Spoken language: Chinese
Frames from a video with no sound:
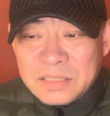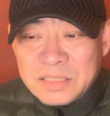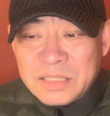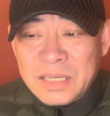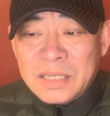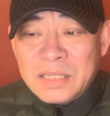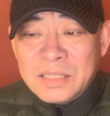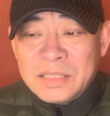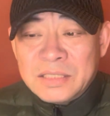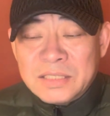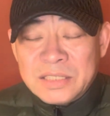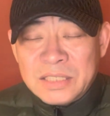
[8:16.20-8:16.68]

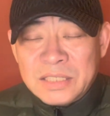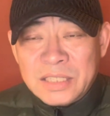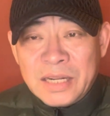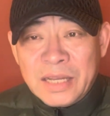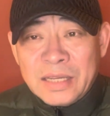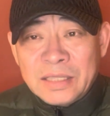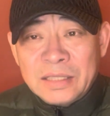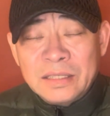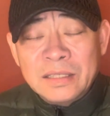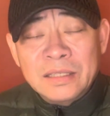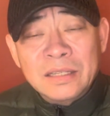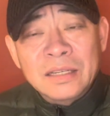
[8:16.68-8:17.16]
建立起
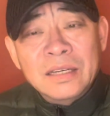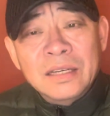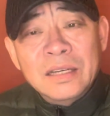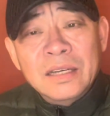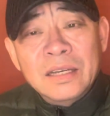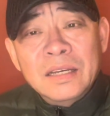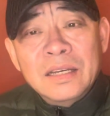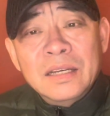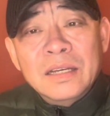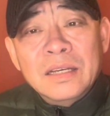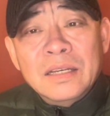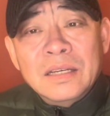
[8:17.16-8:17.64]
来的
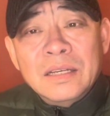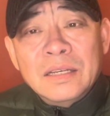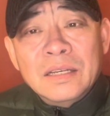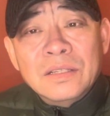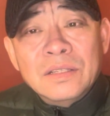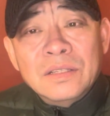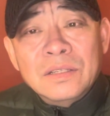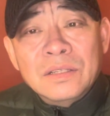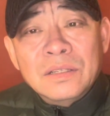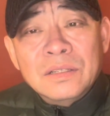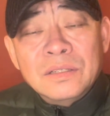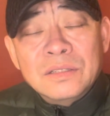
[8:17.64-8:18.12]

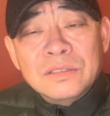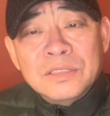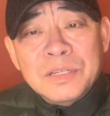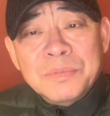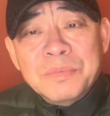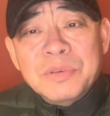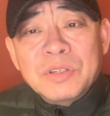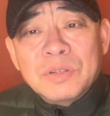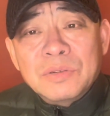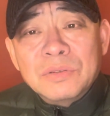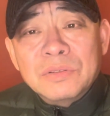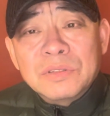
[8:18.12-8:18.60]
人
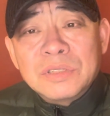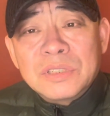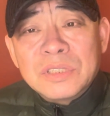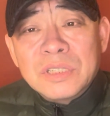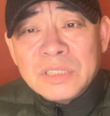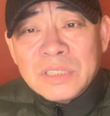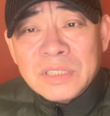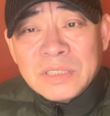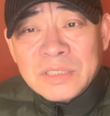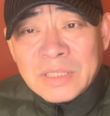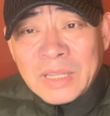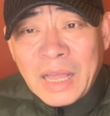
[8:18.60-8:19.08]
民公社
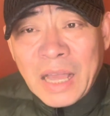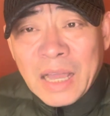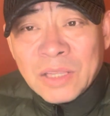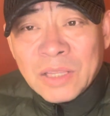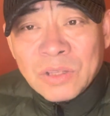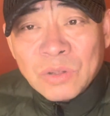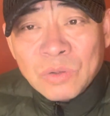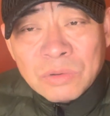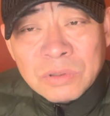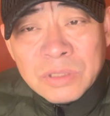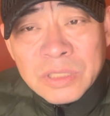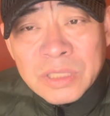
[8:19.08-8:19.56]
之大
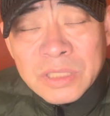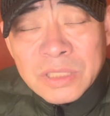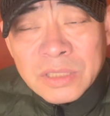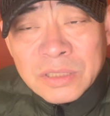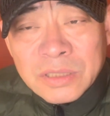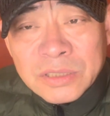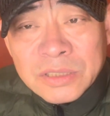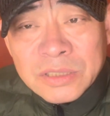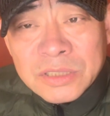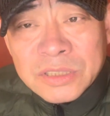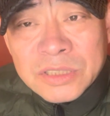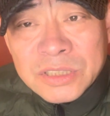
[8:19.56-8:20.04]
农业
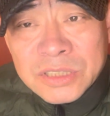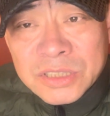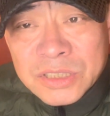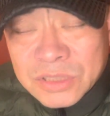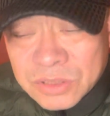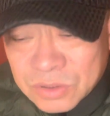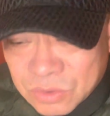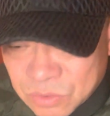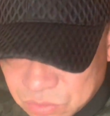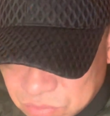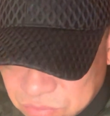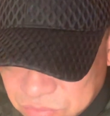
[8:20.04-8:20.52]

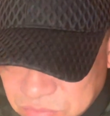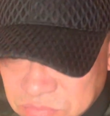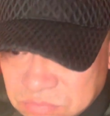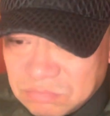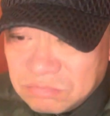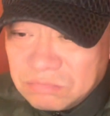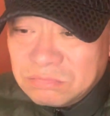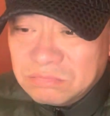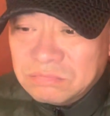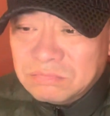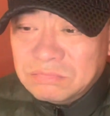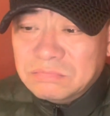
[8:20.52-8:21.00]
制度。
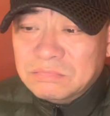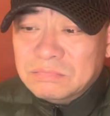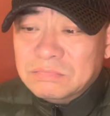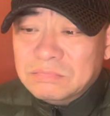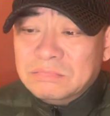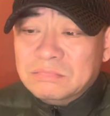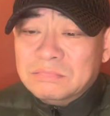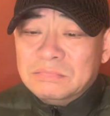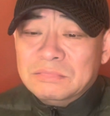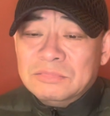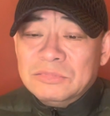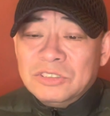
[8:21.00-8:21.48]

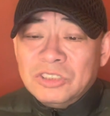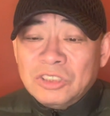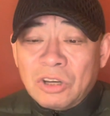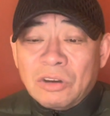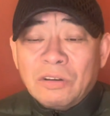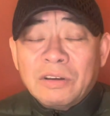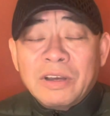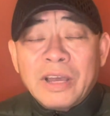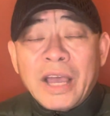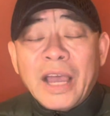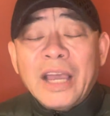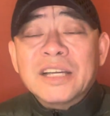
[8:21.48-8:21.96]

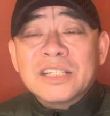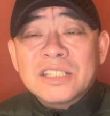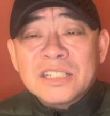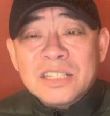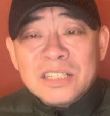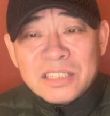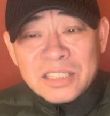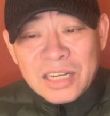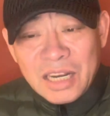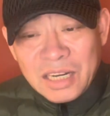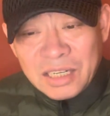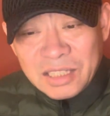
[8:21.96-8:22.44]
要开
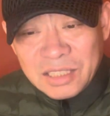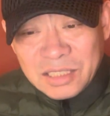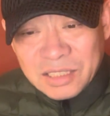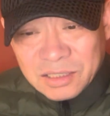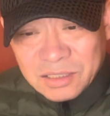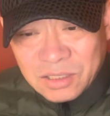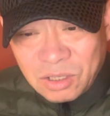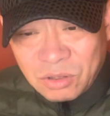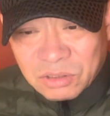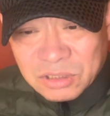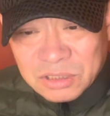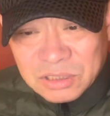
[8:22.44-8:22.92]
生产力的
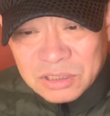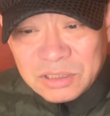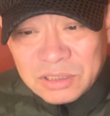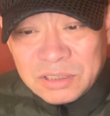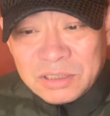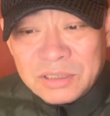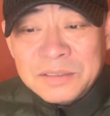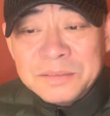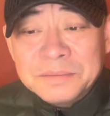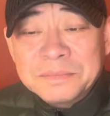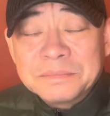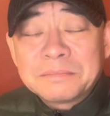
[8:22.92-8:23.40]
倒车，
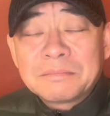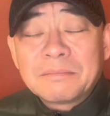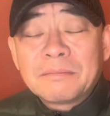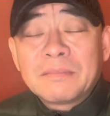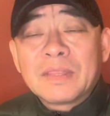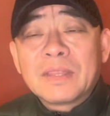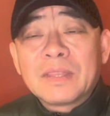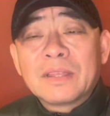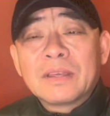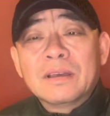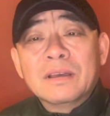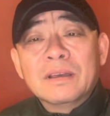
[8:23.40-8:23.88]

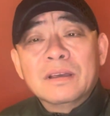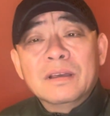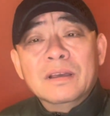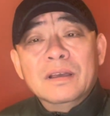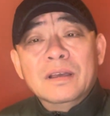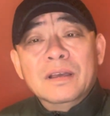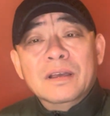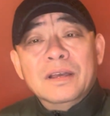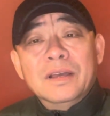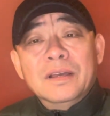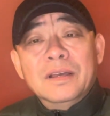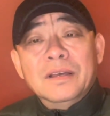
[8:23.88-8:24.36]

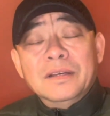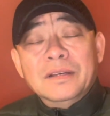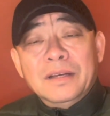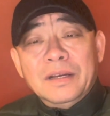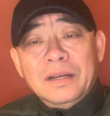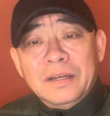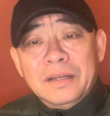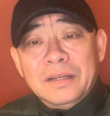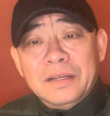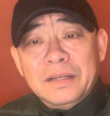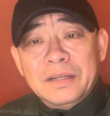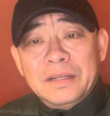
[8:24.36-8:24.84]

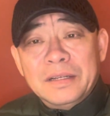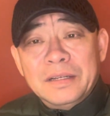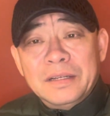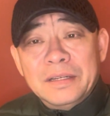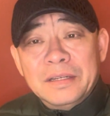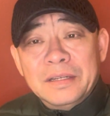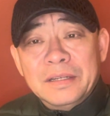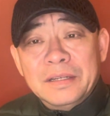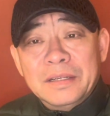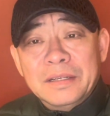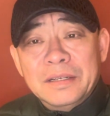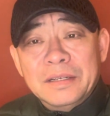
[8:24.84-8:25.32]
啊，
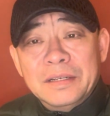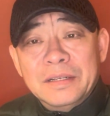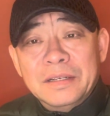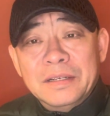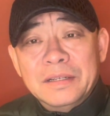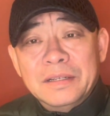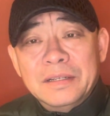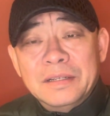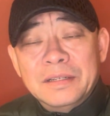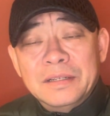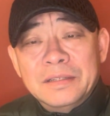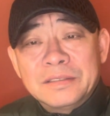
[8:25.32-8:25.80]

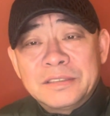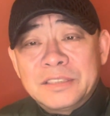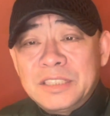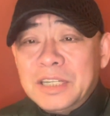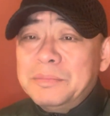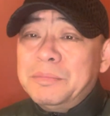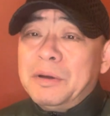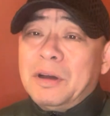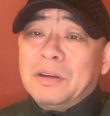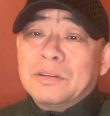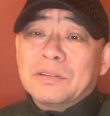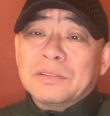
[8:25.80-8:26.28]

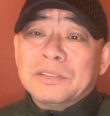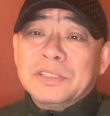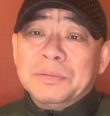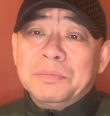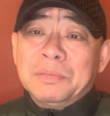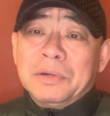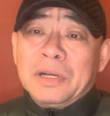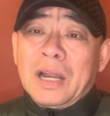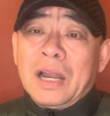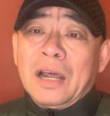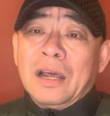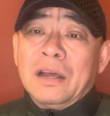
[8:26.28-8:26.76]
这毛主席
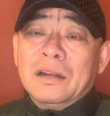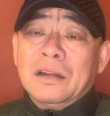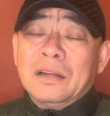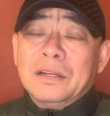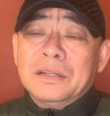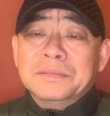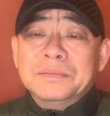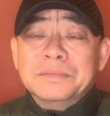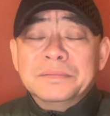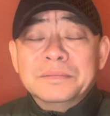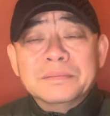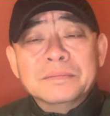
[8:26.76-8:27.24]
不让，
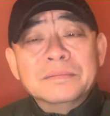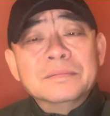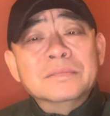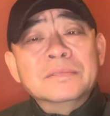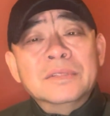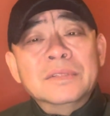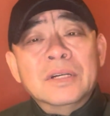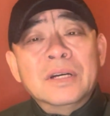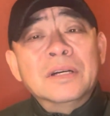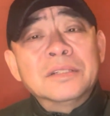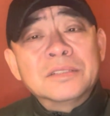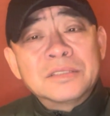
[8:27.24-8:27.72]

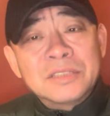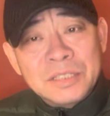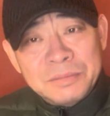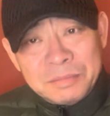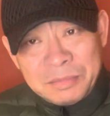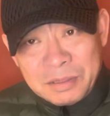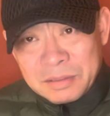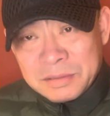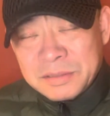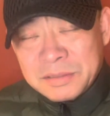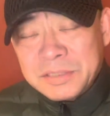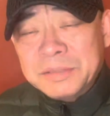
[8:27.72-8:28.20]
啊，这
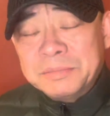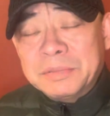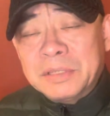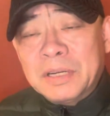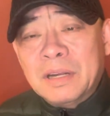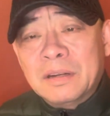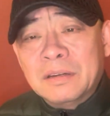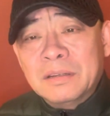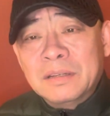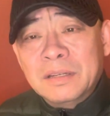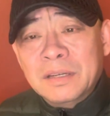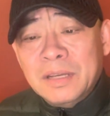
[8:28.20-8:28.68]
毛主席不让。
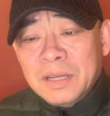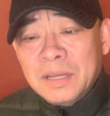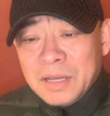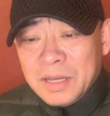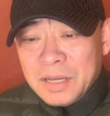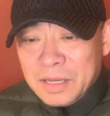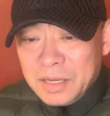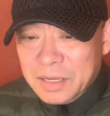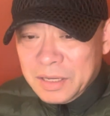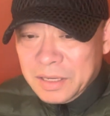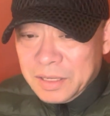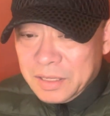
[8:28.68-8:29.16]

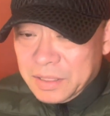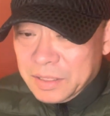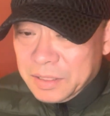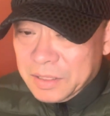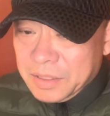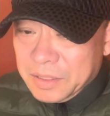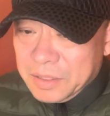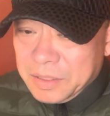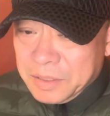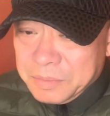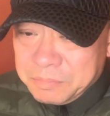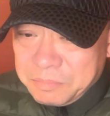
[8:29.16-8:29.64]

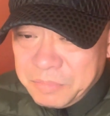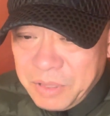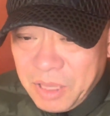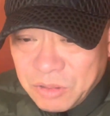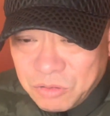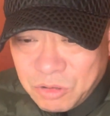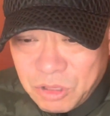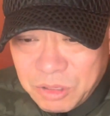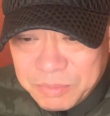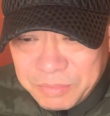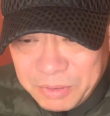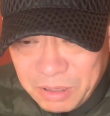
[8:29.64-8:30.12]
面
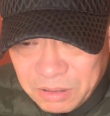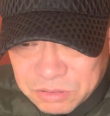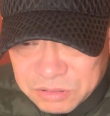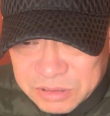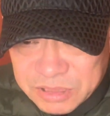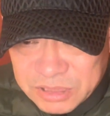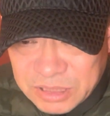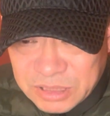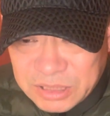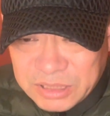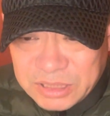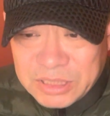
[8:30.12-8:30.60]
对毛主
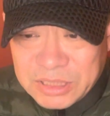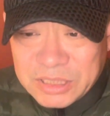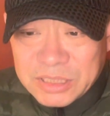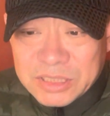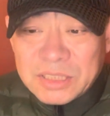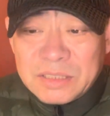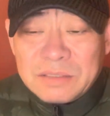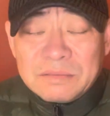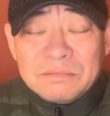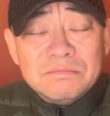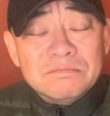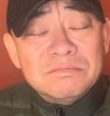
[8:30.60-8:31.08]
席的抵
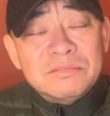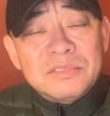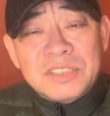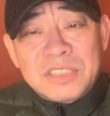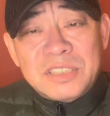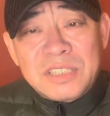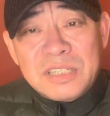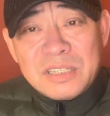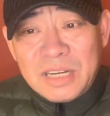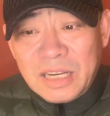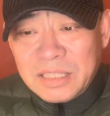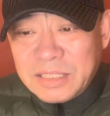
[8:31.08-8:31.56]
制，
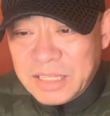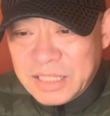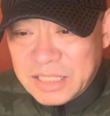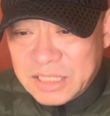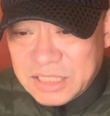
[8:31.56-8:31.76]
竟然在